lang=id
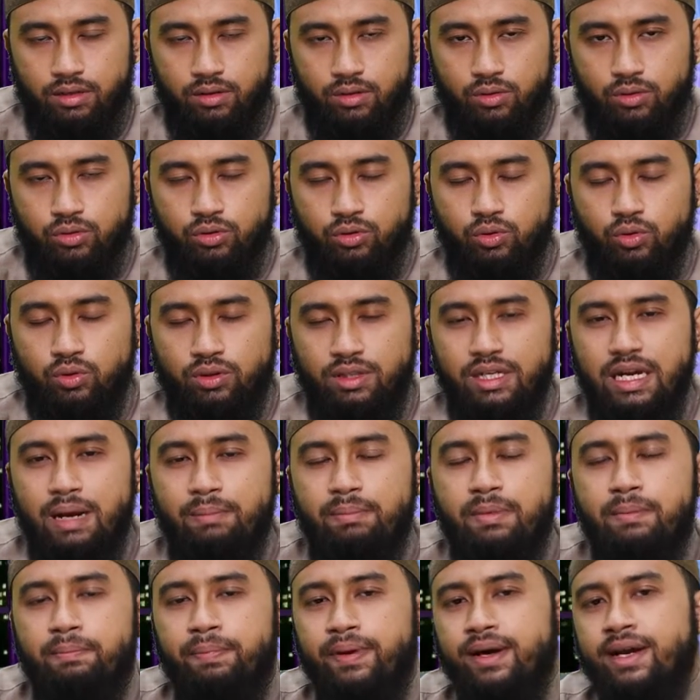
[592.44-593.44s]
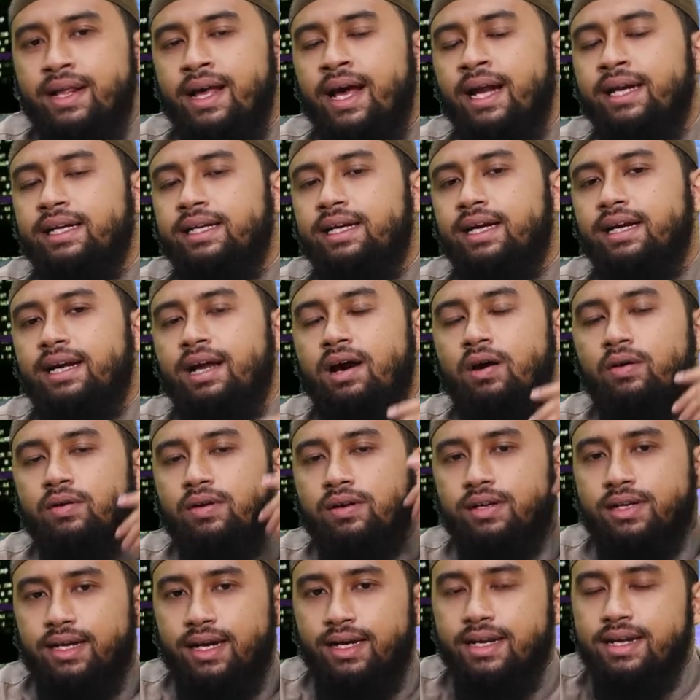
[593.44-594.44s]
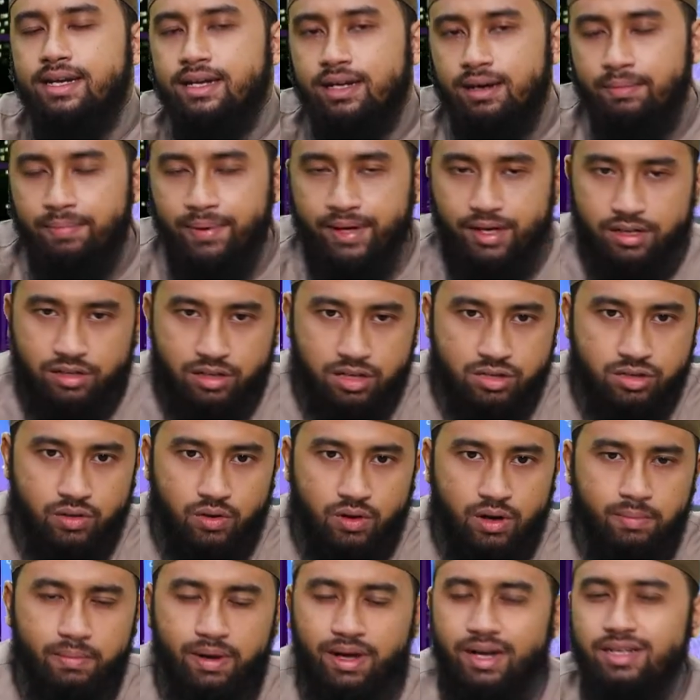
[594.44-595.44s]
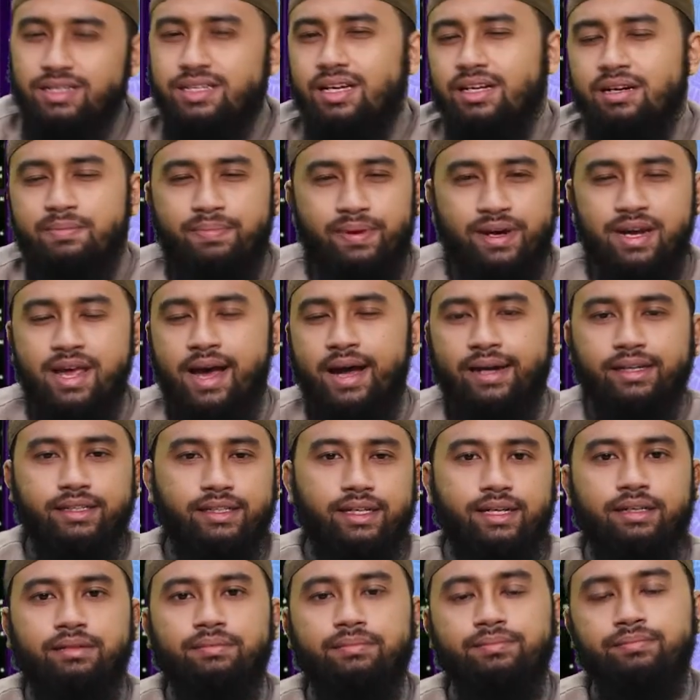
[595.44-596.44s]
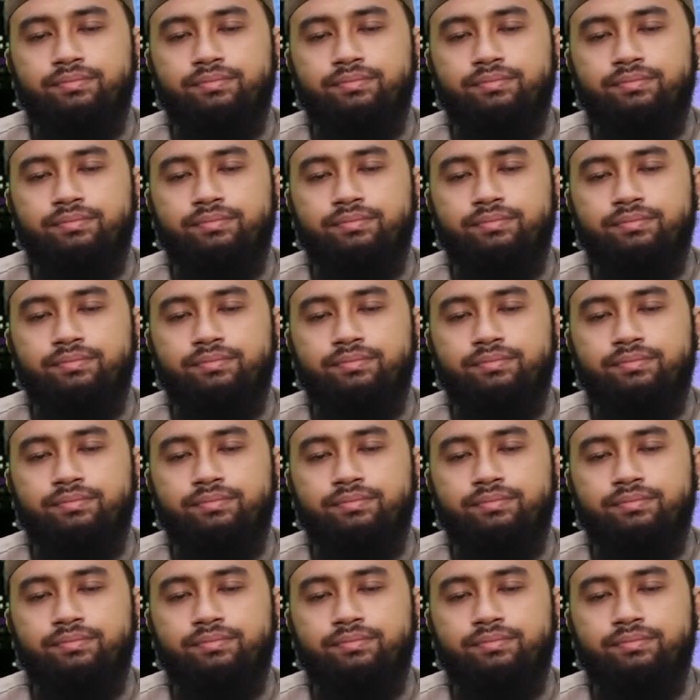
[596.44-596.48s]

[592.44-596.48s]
untuk tidak memperlihatkan aurat kalian kepada seseorang, maka jangan diperlihatkan.